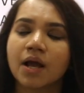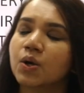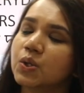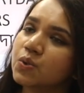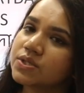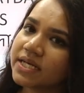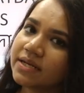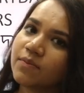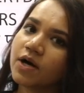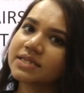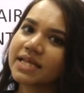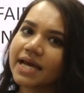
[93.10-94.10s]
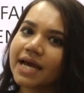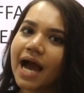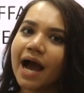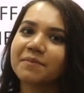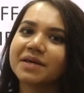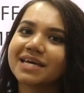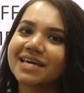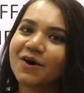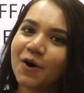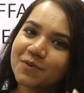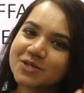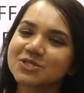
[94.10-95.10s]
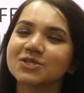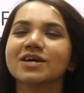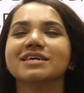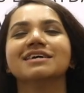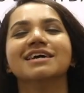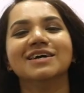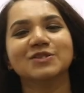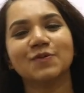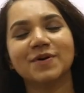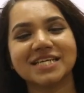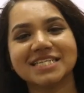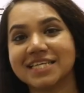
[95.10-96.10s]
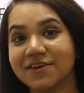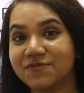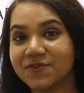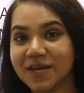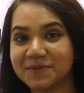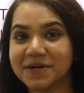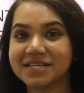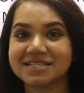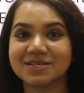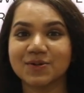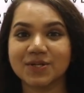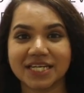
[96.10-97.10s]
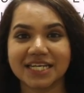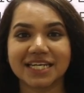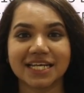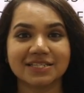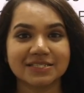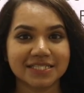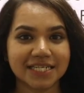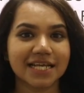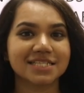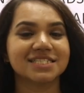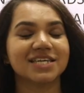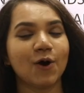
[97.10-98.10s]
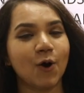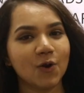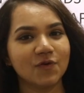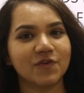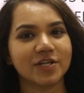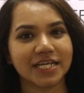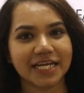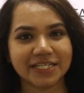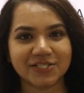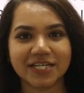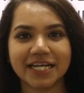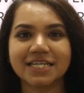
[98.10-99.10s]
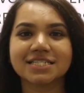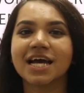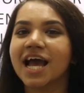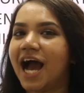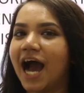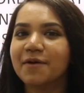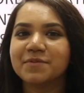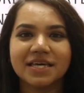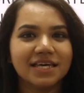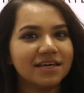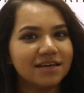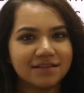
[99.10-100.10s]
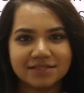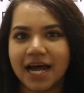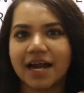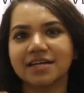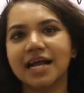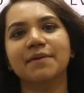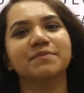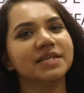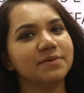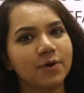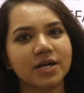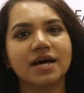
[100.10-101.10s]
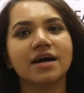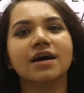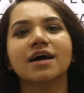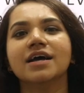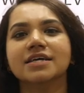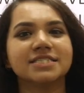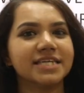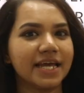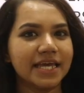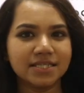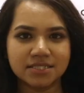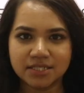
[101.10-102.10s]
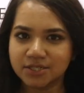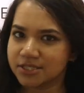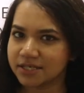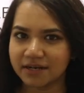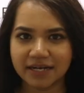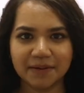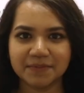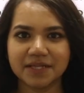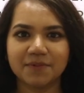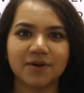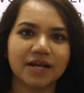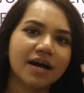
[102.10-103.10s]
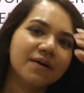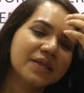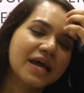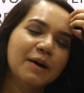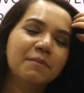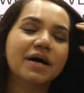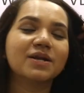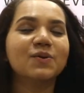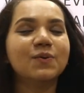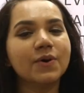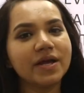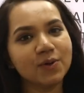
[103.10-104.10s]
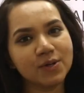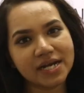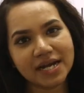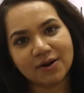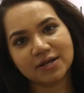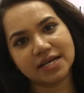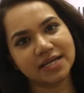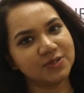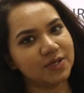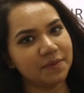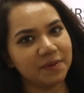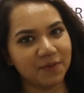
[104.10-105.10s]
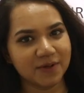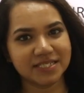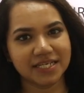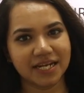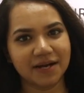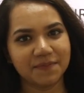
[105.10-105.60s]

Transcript: রুটিন বলতে আমি অবশ্যই তোমাদের যে ফেমাস রুটিনটা যাচ্ছে অল ওভার দ্য ইন্টারনেট আমি তার নাম নিব না সেই ইনস্টিটিউশনের নাম দিব না বাট ওই রুটিনের কথা কিন্তু আমি বলছি না